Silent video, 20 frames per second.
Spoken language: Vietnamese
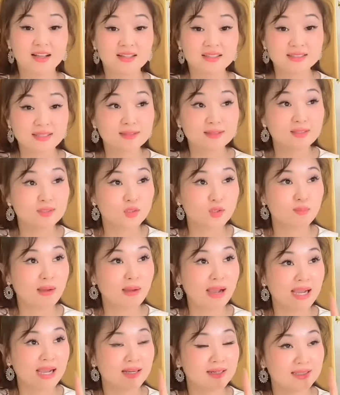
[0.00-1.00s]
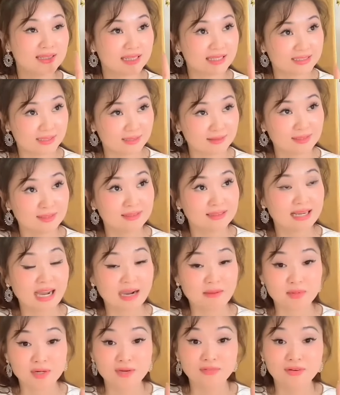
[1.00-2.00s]
cái sở thích của bạn cái sở thích
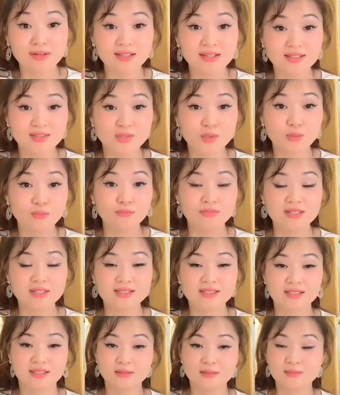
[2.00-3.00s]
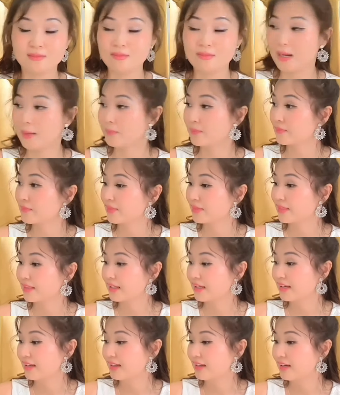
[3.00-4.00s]
nào mà nó phải đi chung với sự mà
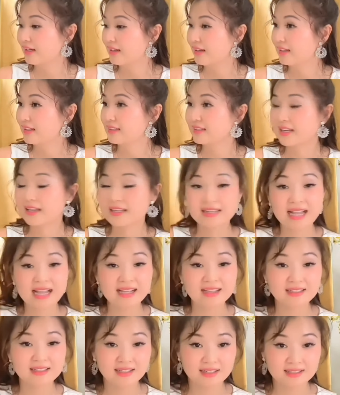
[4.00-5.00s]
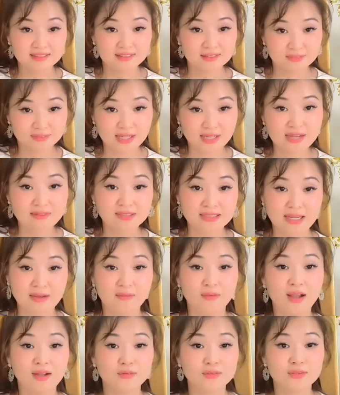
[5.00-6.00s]
để ca ngợi thượng đế và
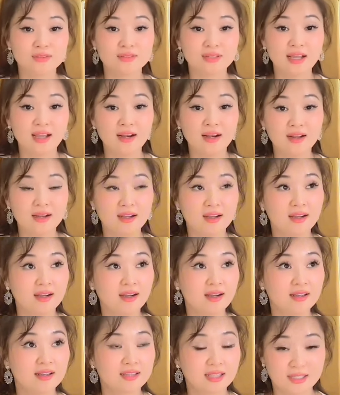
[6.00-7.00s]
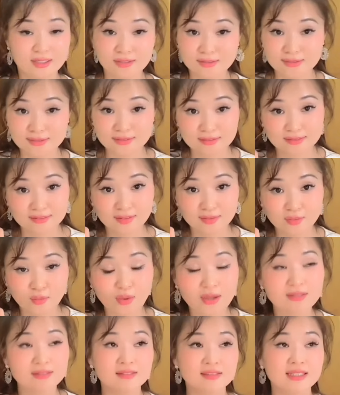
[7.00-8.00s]
tạo hóa của thượng đế đó thì nó nó
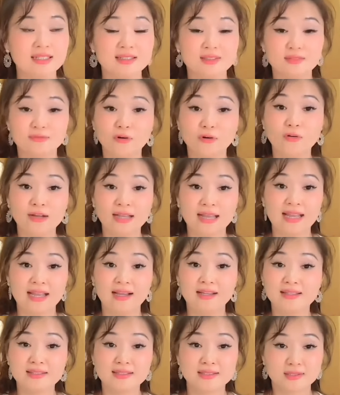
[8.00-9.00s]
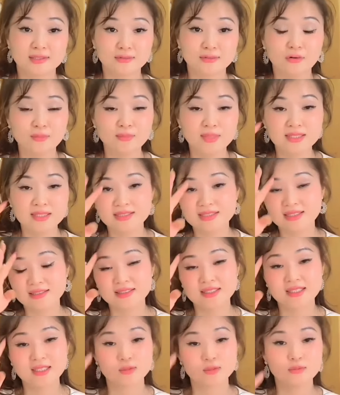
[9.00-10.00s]
thoát được cái vô ngã với cái sự vô minh sân
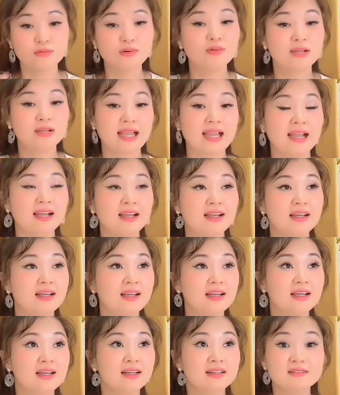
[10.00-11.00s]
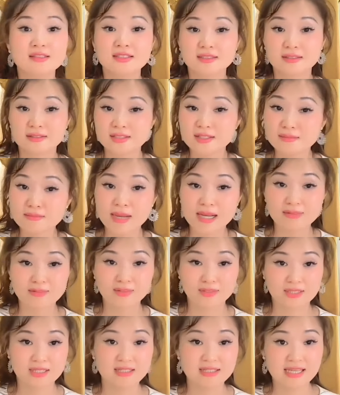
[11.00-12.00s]
si của vô ngã với cái sự dính mắc
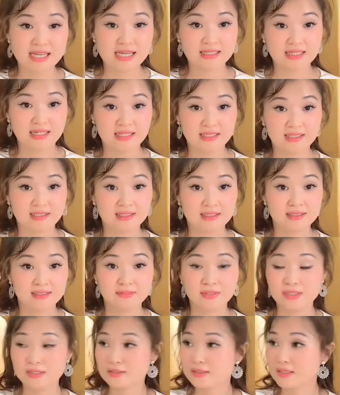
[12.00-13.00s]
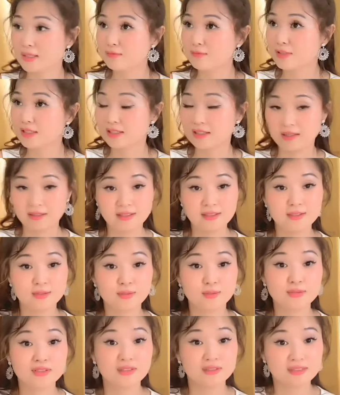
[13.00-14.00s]
vào thế gian này vì nó sống vì lợi
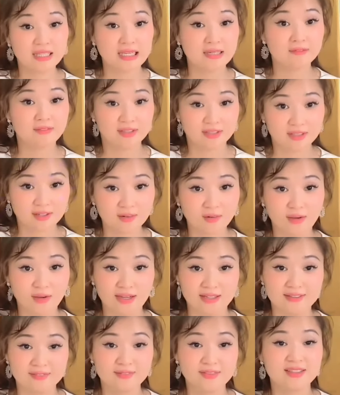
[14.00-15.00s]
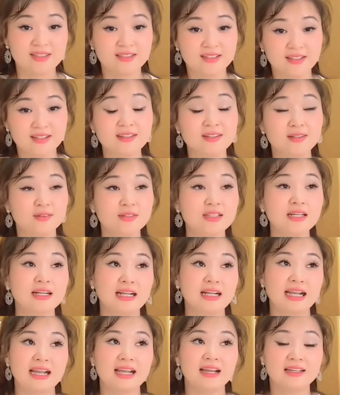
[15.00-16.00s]
ích của chư thiên và nhân loại vì lợi ích của
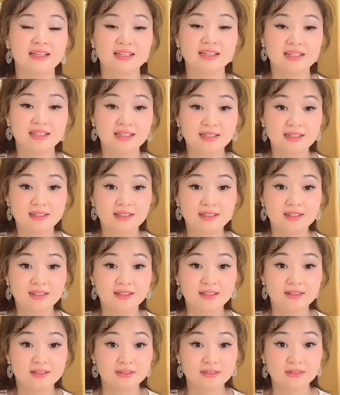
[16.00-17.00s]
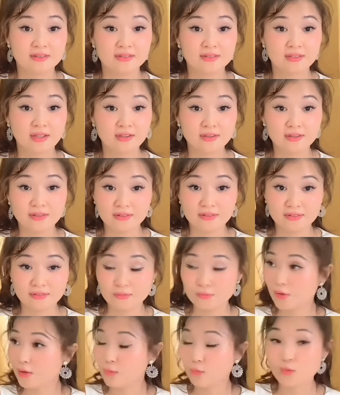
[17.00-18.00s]
tất cả tại
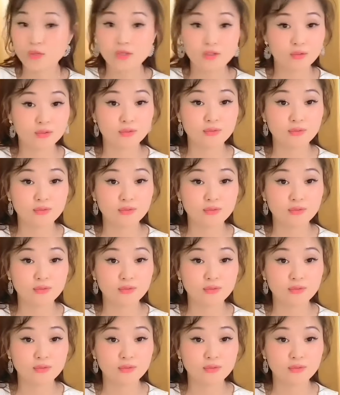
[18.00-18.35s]
vì đó là quy